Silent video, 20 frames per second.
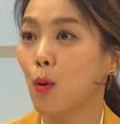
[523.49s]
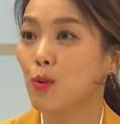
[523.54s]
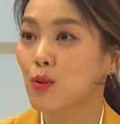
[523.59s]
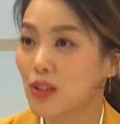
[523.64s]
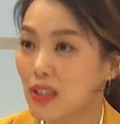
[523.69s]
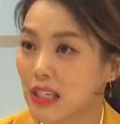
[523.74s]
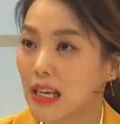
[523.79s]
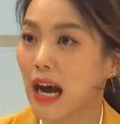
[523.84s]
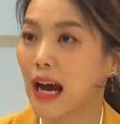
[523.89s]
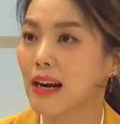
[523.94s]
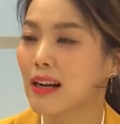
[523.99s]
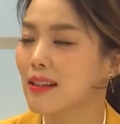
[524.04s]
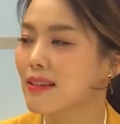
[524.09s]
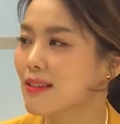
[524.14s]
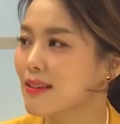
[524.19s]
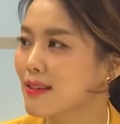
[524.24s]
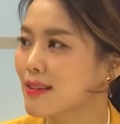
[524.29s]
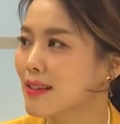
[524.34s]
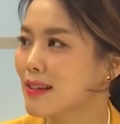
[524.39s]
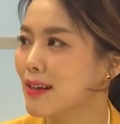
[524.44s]
어떻게
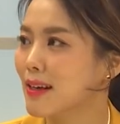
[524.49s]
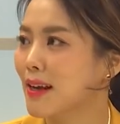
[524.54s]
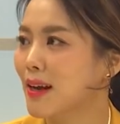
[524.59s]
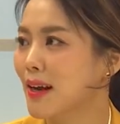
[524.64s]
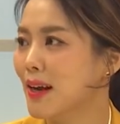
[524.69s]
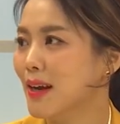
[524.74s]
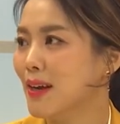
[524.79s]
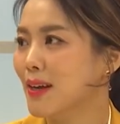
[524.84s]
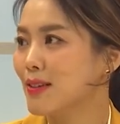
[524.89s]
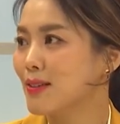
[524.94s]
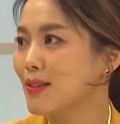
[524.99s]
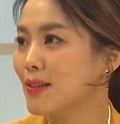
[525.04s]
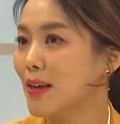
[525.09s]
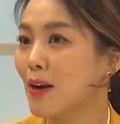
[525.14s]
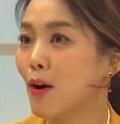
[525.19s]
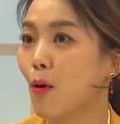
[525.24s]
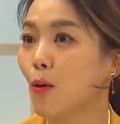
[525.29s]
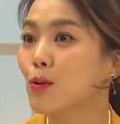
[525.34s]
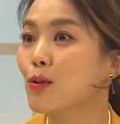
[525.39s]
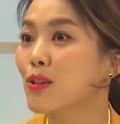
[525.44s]
알았는지
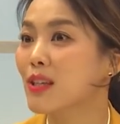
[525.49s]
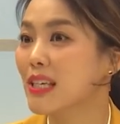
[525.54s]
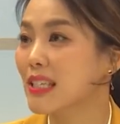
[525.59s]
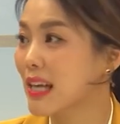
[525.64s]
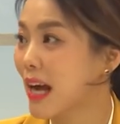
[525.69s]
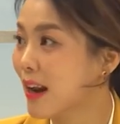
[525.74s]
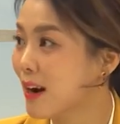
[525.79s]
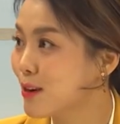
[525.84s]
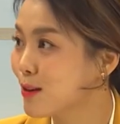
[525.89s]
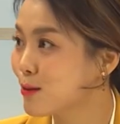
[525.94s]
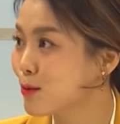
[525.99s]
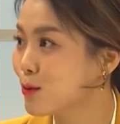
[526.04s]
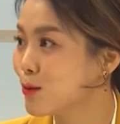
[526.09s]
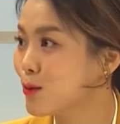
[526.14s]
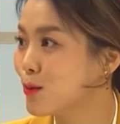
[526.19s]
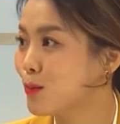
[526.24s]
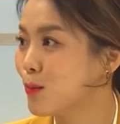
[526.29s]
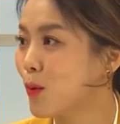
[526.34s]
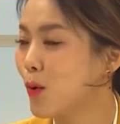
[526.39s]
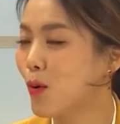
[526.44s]
제가 어떻게
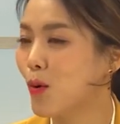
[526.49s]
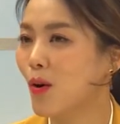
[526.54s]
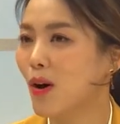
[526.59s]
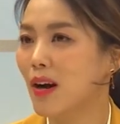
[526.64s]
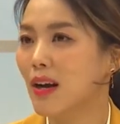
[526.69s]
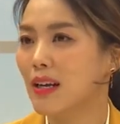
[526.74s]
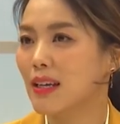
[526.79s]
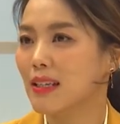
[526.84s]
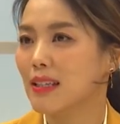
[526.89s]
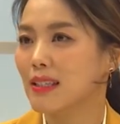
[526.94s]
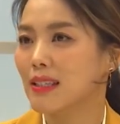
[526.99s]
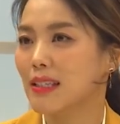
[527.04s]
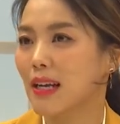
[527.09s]
살고 뭐 음.